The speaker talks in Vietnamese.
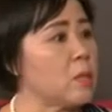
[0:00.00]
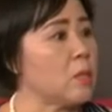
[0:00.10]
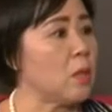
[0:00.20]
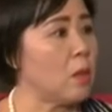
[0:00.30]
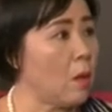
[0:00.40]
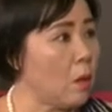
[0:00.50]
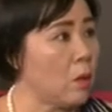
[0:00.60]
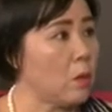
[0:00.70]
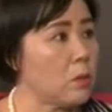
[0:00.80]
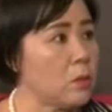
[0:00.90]
chị
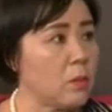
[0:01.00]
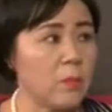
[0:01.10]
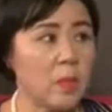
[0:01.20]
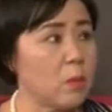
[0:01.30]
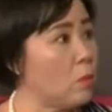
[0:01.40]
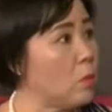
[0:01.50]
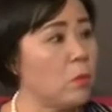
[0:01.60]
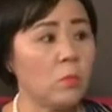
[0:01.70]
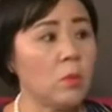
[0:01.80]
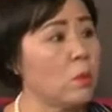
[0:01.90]
lo chứ mình cũng
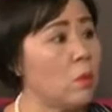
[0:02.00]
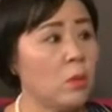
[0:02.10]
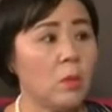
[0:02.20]
không có